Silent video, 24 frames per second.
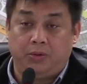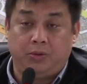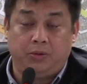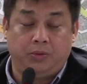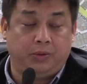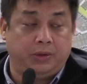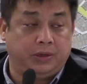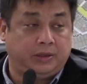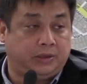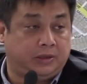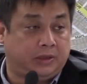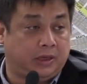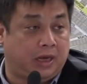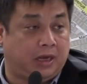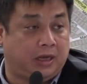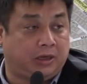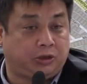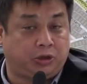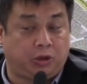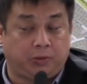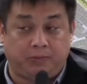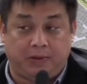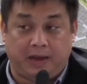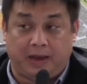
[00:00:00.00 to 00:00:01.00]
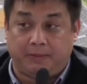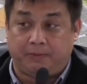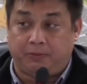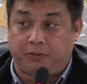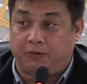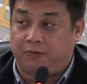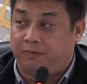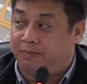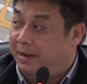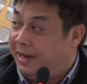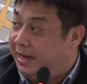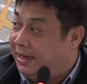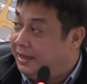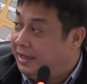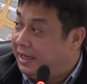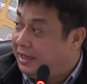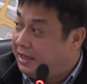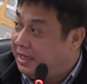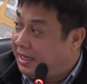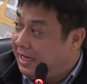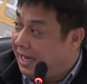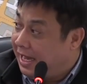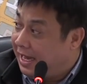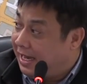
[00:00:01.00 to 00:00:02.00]
which uh, should be approved by
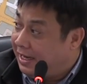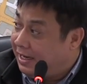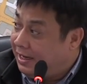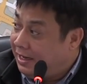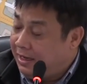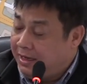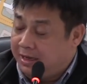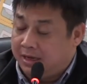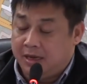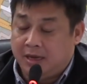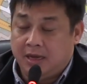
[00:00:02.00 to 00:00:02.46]
DTI.